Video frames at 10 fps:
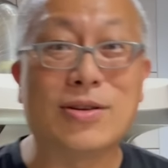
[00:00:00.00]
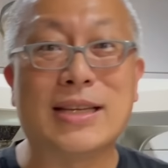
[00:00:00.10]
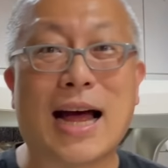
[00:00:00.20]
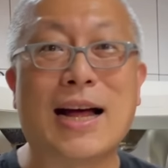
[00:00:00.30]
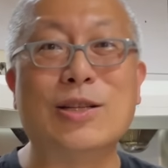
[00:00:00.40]
一
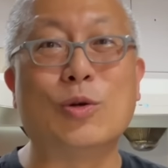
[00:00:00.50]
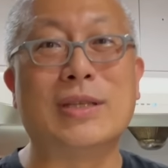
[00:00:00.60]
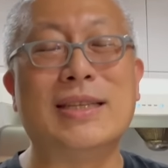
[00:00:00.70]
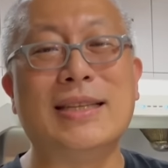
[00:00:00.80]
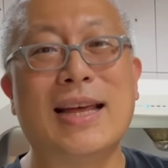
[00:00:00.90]
下，做
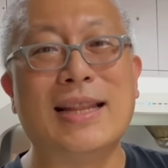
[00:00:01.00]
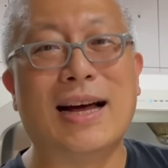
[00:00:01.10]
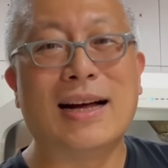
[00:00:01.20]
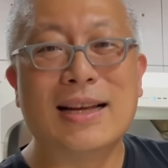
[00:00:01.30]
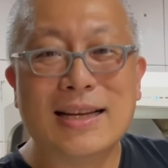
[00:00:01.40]
今天
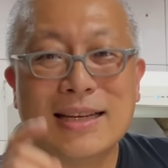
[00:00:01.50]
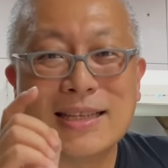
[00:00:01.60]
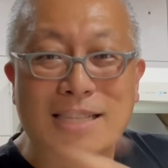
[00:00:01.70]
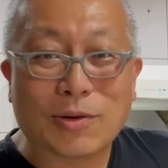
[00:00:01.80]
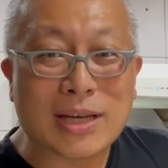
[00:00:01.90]
的
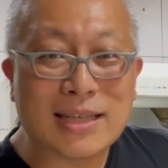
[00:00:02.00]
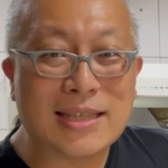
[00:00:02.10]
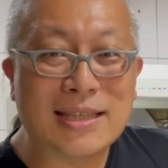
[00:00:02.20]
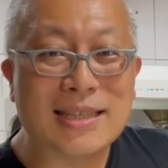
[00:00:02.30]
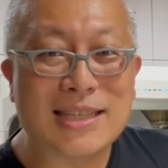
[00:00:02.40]
小点
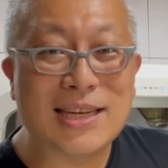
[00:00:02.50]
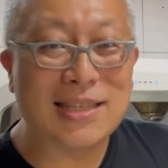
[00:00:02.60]
心青